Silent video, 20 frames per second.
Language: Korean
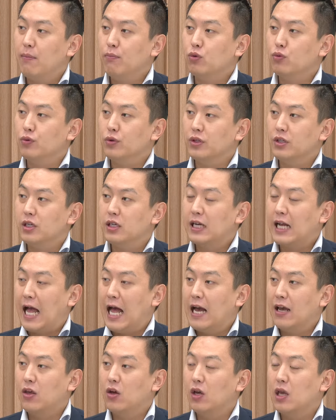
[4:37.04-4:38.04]
부분들을
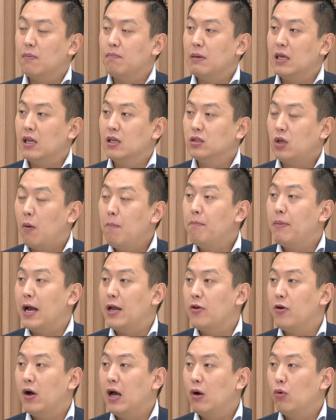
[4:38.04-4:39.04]
가격에 미리 선
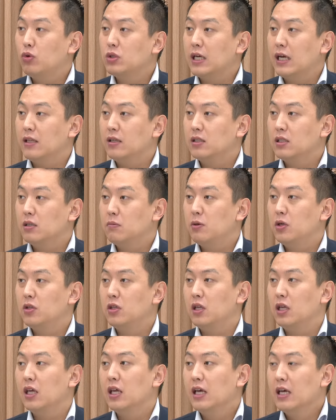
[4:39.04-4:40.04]
반영하고자 하는
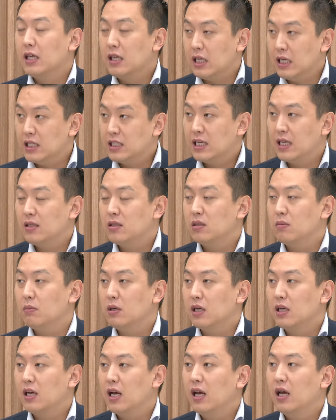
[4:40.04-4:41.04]
측면들이 있지
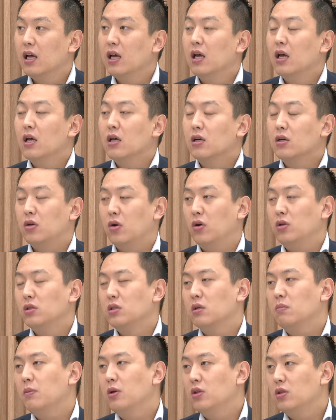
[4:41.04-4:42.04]
않습니까? 그렇죠. 그런
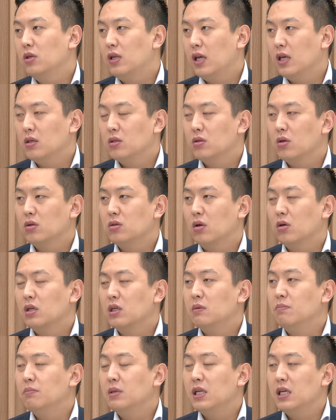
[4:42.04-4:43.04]
측면들에 있어서
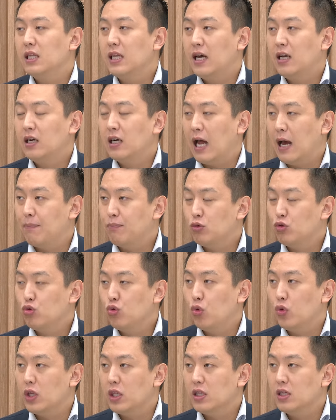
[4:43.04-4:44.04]
금리 인하를
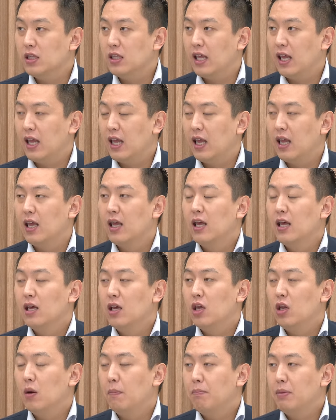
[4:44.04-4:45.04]
앞두고 있는데
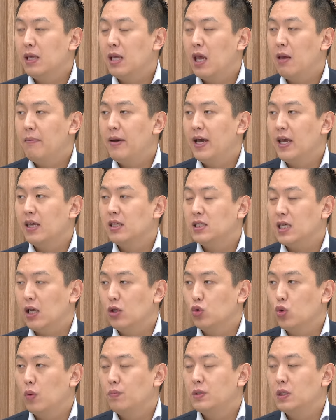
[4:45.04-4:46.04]
이런 PMI
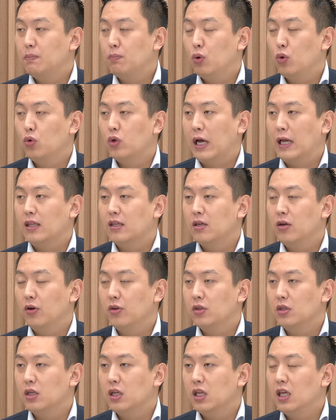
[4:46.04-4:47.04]
제조업 지표 같은
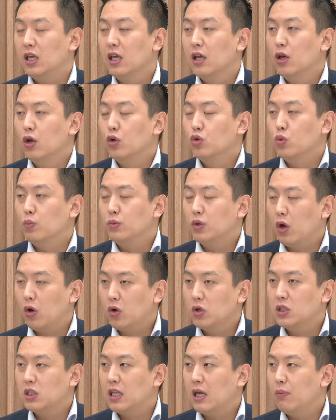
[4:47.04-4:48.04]
것들이 네. 좀
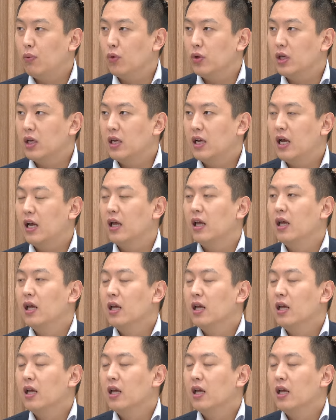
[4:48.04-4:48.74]
떨어지다 보니까